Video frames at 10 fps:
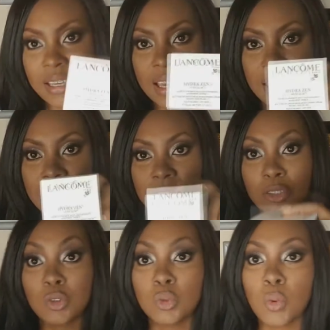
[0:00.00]
que
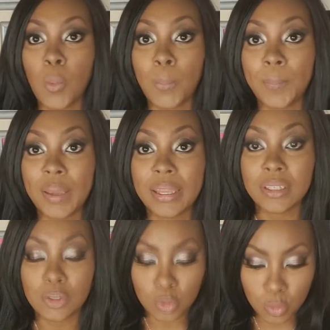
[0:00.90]
es
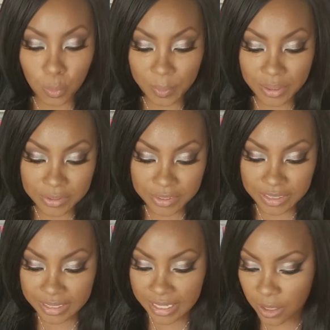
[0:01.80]
súper, súper
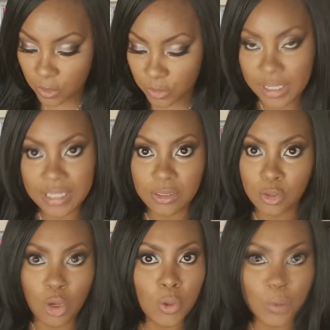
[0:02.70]
rica. O sea,
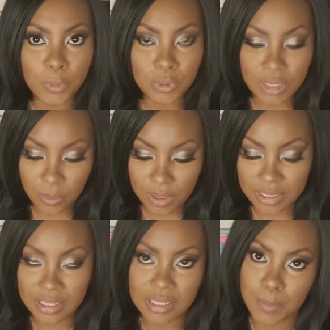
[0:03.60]
yo no puedo usar
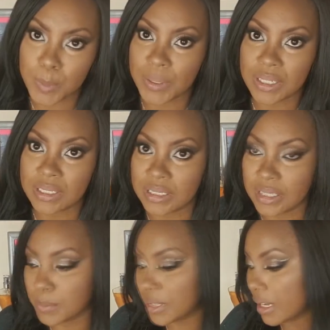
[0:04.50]
cualquier crema para
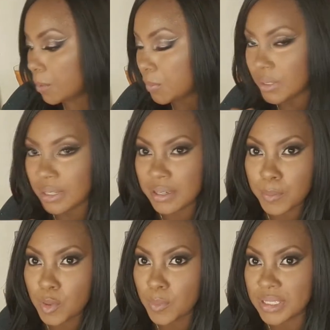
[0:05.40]
hidratar mi cara porque
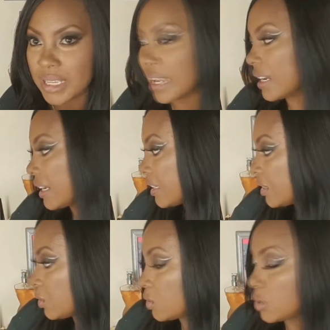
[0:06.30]
rápido me saca
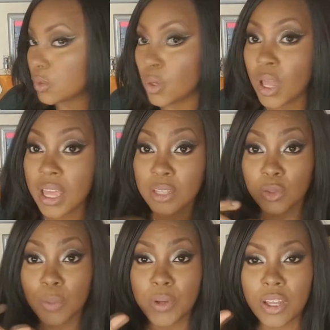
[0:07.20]
granitos y todo.
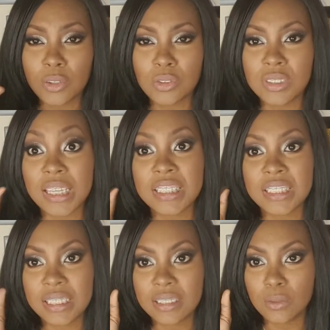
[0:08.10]
Estuve probando un
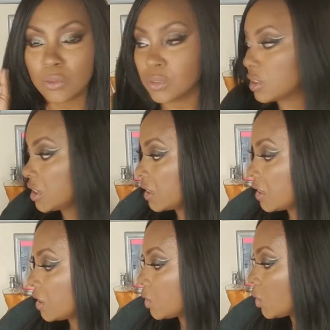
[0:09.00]
sachet, un
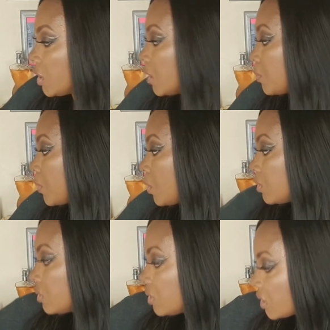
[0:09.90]
chiquitito de
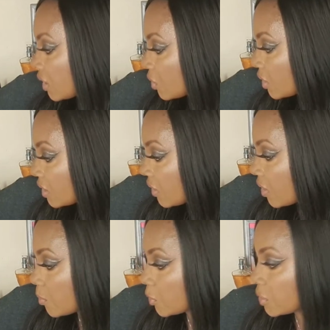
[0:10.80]
Pons que yo les
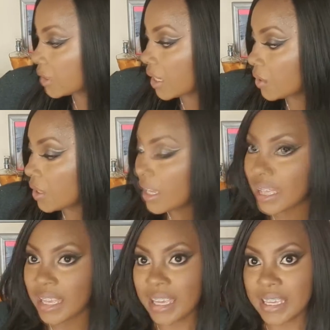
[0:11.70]
había mostrado.
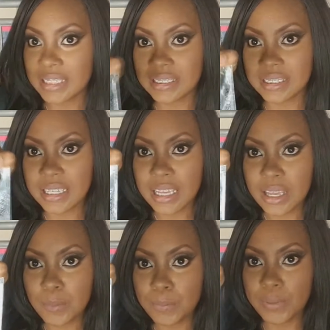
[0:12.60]
Este
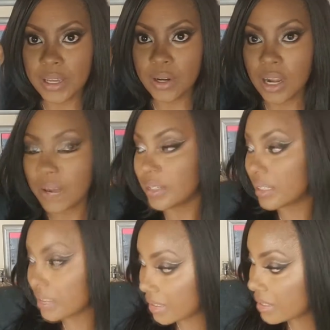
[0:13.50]
pero la
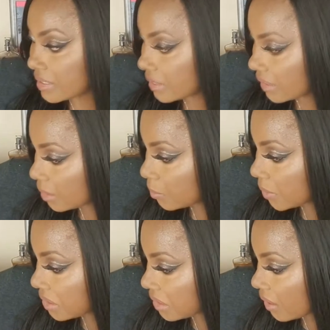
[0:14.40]
verdad es que sí
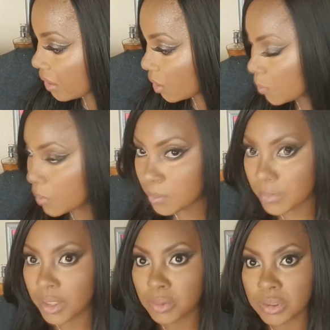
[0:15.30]
me estaba como,
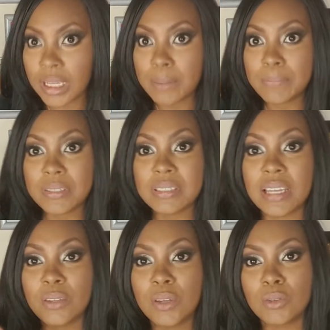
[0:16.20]
me gustaba
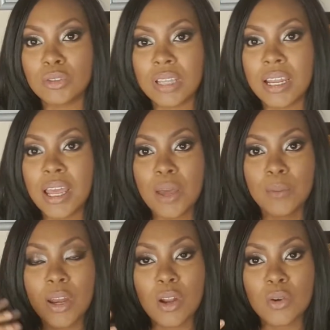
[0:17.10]
pensando a gustar,
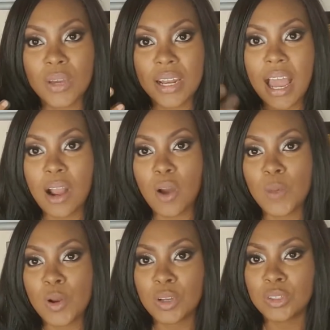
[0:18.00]
pero no era
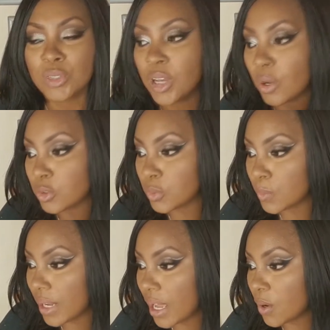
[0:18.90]
como a lo que soy
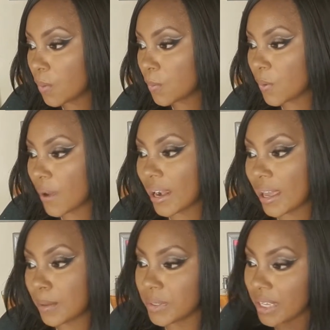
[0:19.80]
acostumbrada, como a
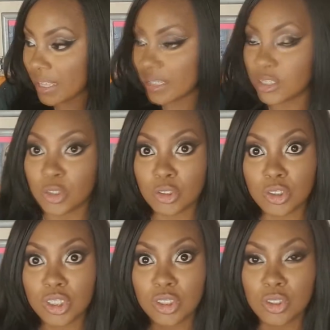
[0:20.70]
la mía de
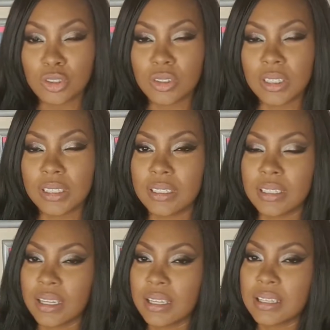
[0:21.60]
Johnson y Johnson que
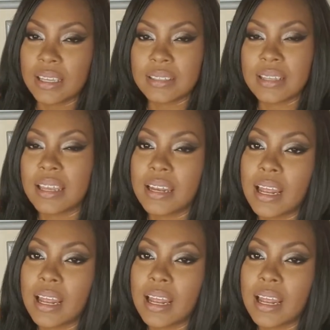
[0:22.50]
tenía, que esa